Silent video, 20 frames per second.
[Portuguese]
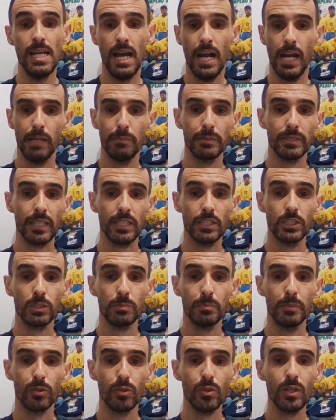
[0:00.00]
A arbitragem
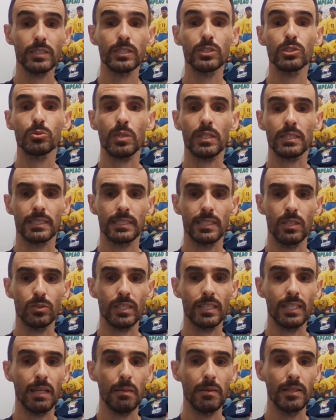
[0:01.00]
esperou, a situação
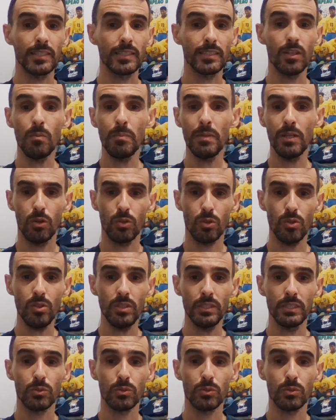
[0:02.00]
da Neilândia não melhorou,